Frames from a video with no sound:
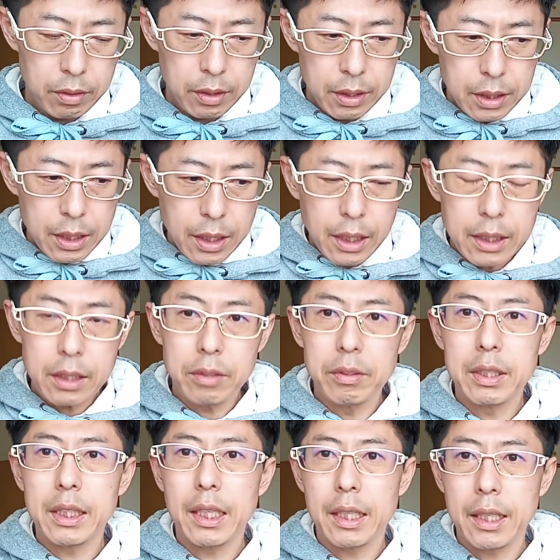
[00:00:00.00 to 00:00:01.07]
試合開始の
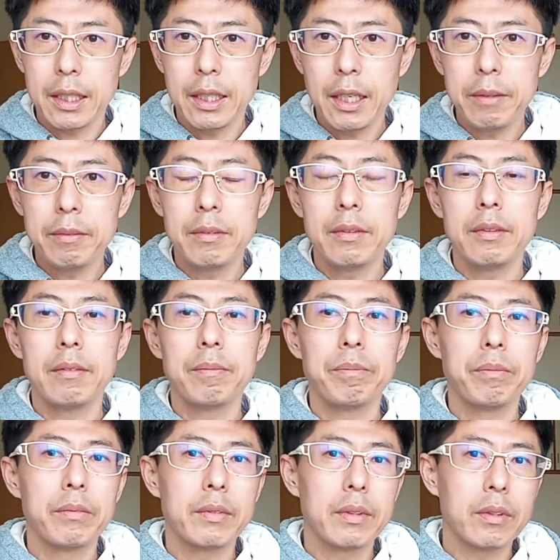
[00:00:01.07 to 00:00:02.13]
時間がだいぶ
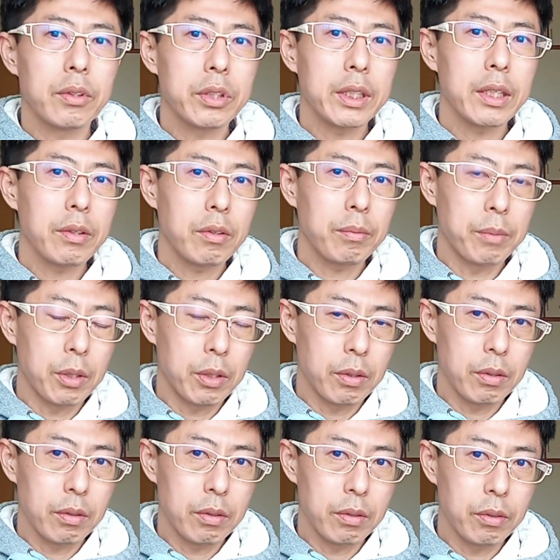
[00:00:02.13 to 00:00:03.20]
こちらの方も
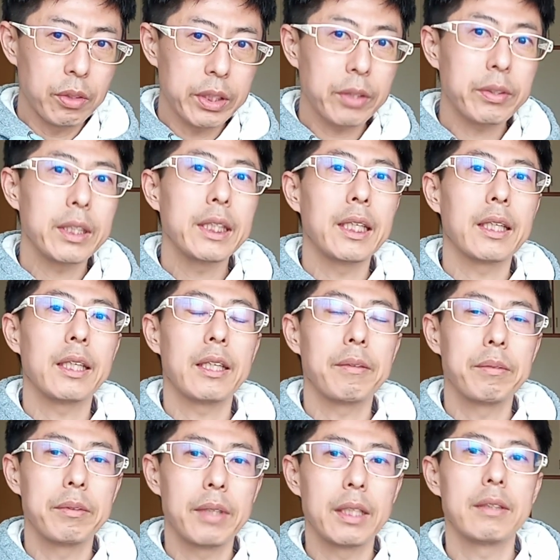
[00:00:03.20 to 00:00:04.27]
ごちゃごちゃになってた
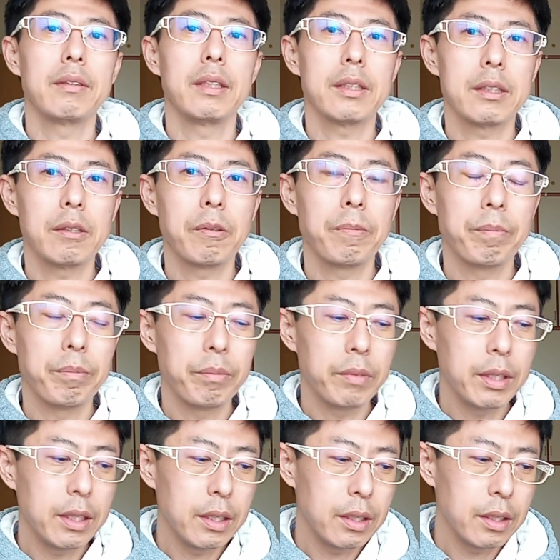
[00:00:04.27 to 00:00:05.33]
部分あるんですよ。
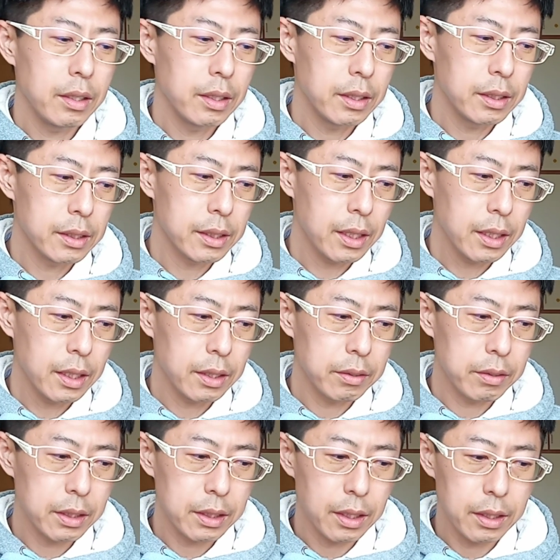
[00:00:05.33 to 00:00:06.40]
で、サッカー
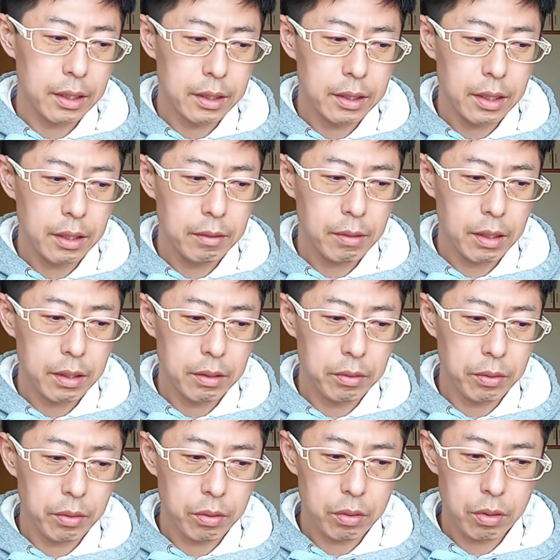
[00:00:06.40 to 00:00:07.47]
の試合で J1
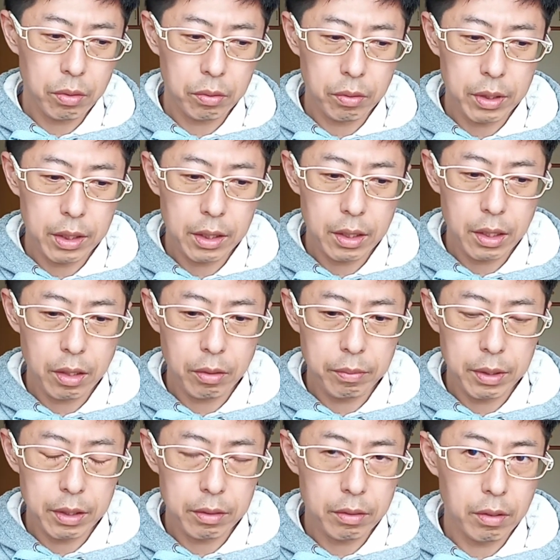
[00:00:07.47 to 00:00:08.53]
の今日の日程を
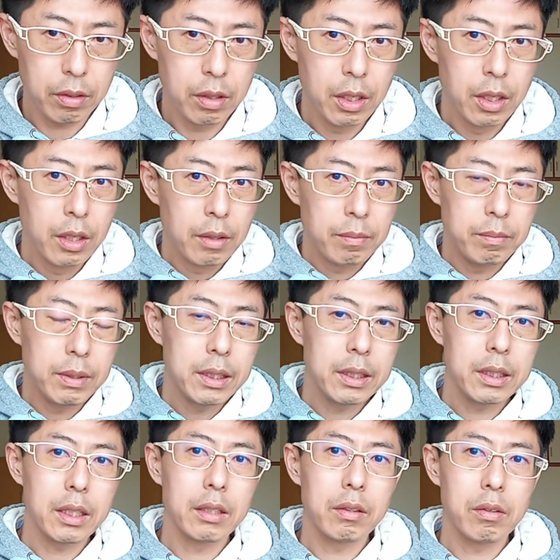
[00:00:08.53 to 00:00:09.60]
見ると、
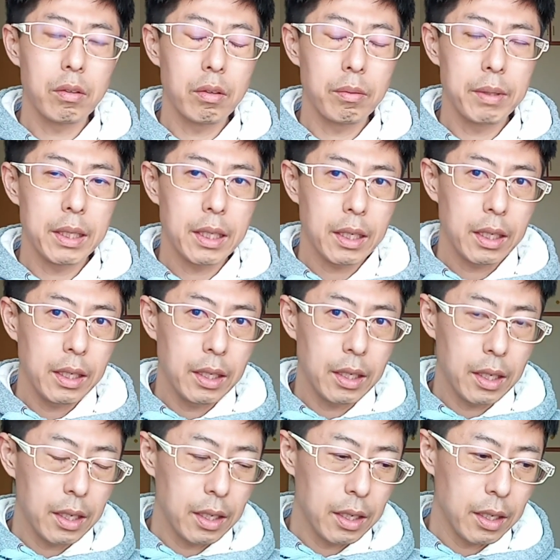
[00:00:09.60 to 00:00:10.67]
ヴィッセル神戸
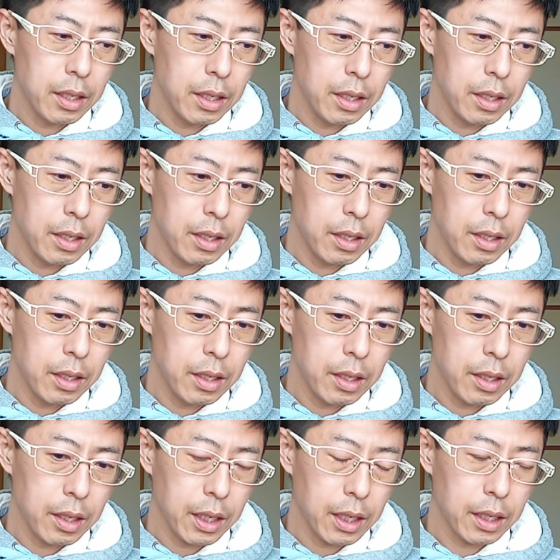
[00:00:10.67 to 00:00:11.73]
対、
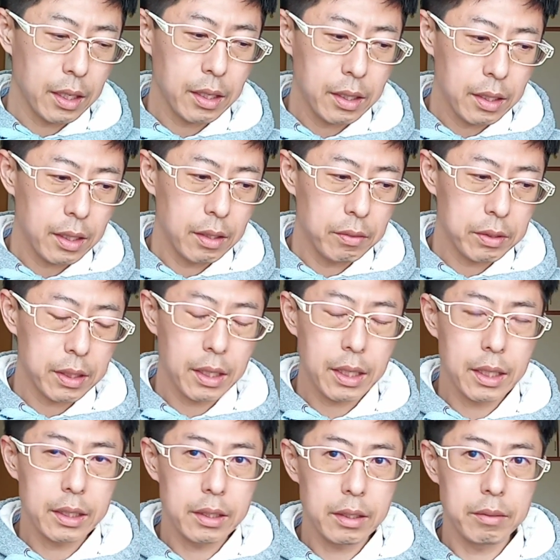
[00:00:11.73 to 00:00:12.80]
えー、神奈川県の
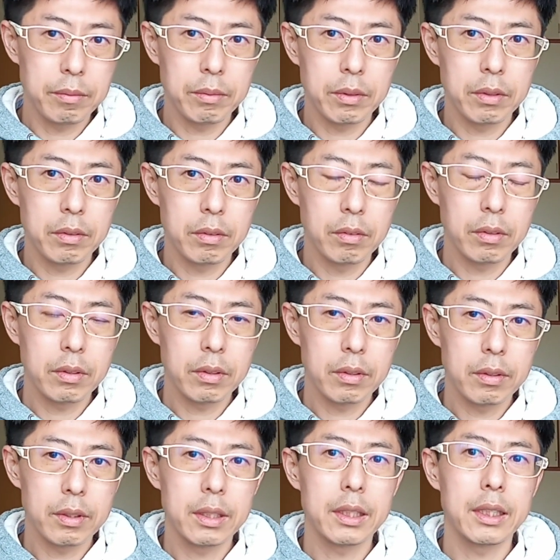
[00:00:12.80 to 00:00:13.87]
サッカーチームの
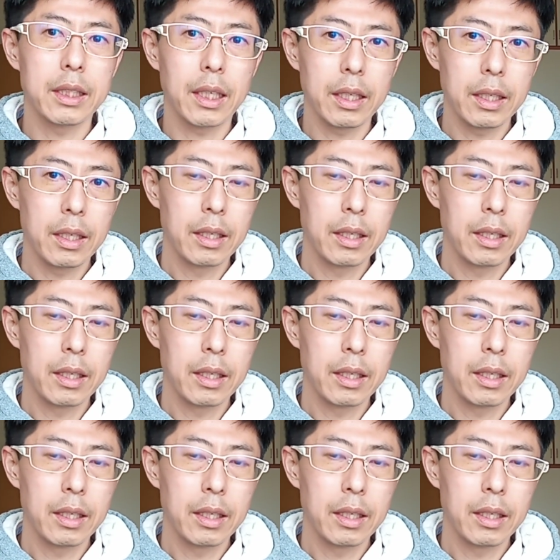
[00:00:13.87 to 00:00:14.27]
試合